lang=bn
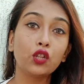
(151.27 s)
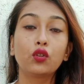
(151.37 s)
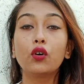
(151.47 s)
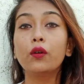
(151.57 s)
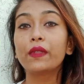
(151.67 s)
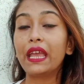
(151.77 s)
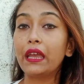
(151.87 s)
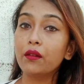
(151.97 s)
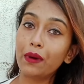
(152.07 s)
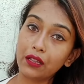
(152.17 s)
তো
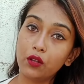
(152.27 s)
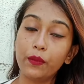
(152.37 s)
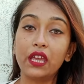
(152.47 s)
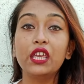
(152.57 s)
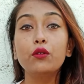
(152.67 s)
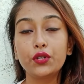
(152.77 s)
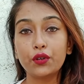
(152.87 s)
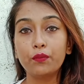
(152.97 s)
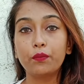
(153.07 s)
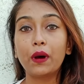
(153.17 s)
এর মাধ্যমে
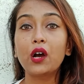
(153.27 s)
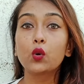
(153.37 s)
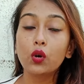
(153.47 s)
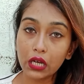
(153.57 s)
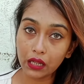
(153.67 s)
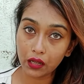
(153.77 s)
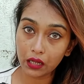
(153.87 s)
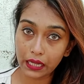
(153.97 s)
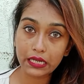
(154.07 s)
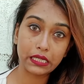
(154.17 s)
ইউটিউব বা
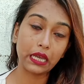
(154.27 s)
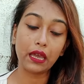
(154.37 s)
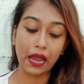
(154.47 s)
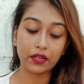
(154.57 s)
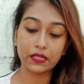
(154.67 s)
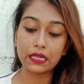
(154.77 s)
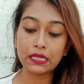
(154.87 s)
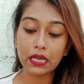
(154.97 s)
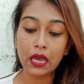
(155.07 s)
গুগলের যে অ্যাডসেন্স